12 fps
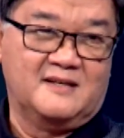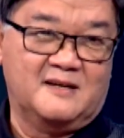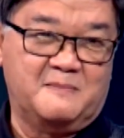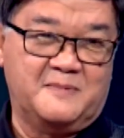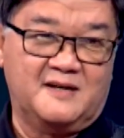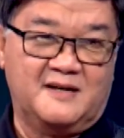
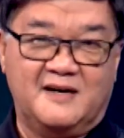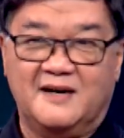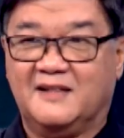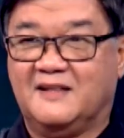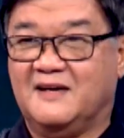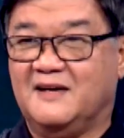
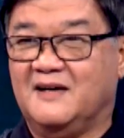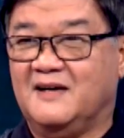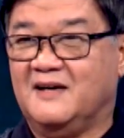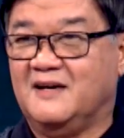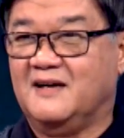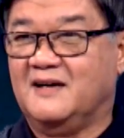Kapagkat
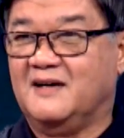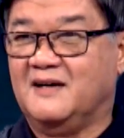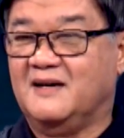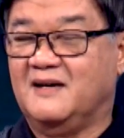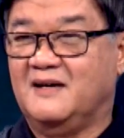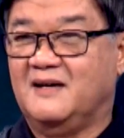uh,
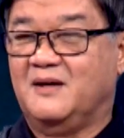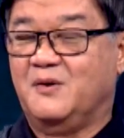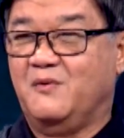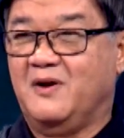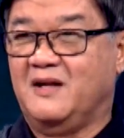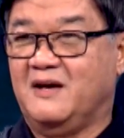when